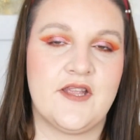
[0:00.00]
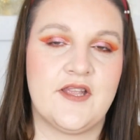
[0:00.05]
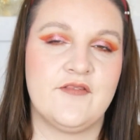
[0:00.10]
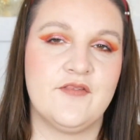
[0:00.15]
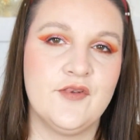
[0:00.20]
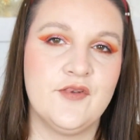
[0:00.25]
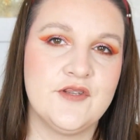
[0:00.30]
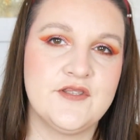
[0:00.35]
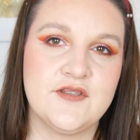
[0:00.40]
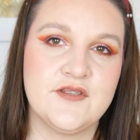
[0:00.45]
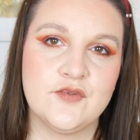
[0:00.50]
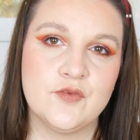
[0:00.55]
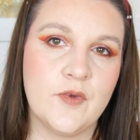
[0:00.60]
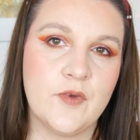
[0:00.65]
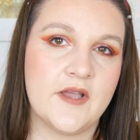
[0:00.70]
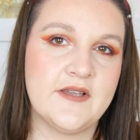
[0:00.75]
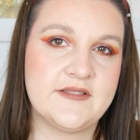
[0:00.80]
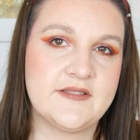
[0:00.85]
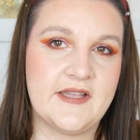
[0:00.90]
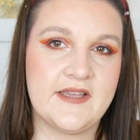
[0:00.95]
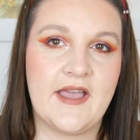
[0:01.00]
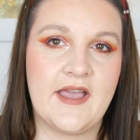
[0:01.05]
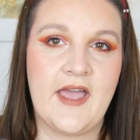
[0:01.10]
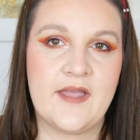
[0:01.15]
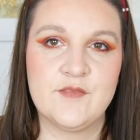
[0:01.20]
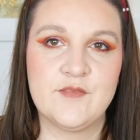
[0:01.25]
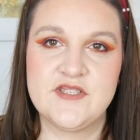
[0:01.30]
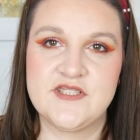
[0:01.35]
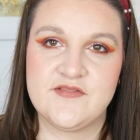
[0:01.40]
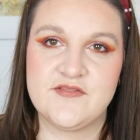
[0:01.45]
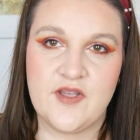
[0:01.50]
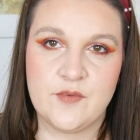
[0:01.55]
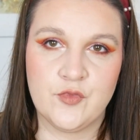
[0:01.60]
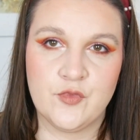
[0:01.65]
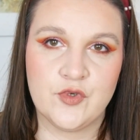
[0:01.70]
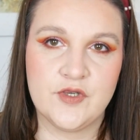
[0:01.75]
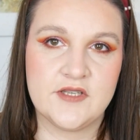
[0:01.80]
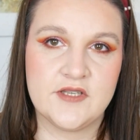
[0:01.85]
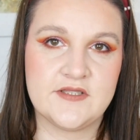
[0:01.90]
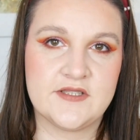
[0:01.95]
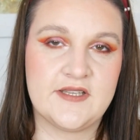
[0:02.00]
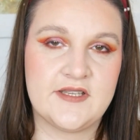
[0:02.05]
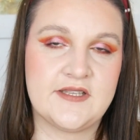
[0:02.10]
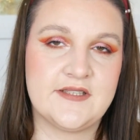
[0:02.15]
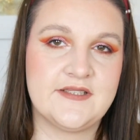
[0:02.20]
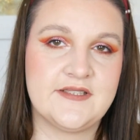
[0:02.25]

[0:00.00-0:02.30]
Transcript: Er wird über, ich denke, ein bis zwei Monate gehen.